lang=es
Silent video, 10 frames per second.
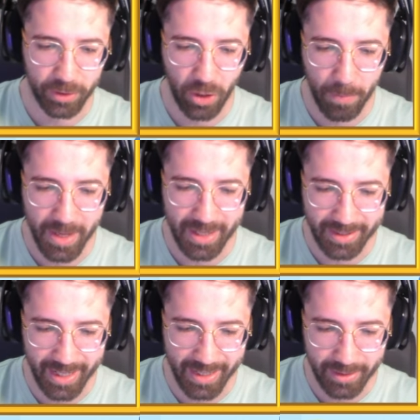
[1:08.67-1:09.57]
tengo mi
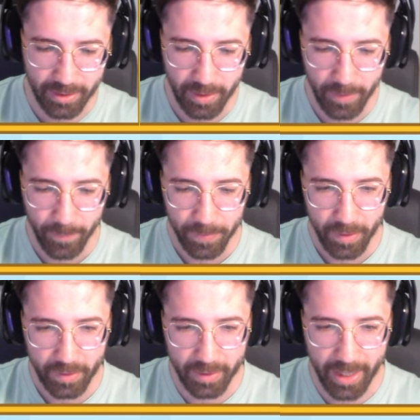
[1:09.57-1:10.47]
skin
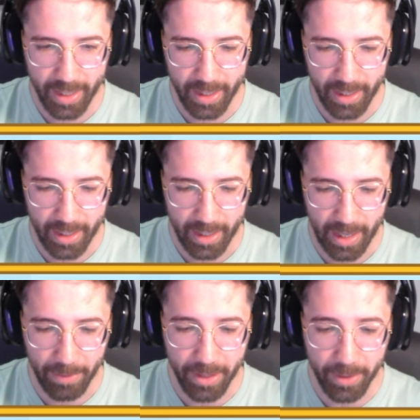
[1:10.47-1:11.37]
de... Ah,
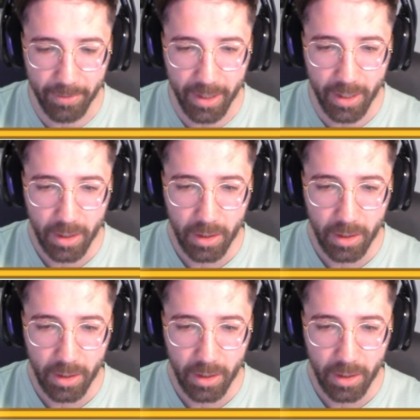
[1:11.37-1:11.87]
vale, vale, vale.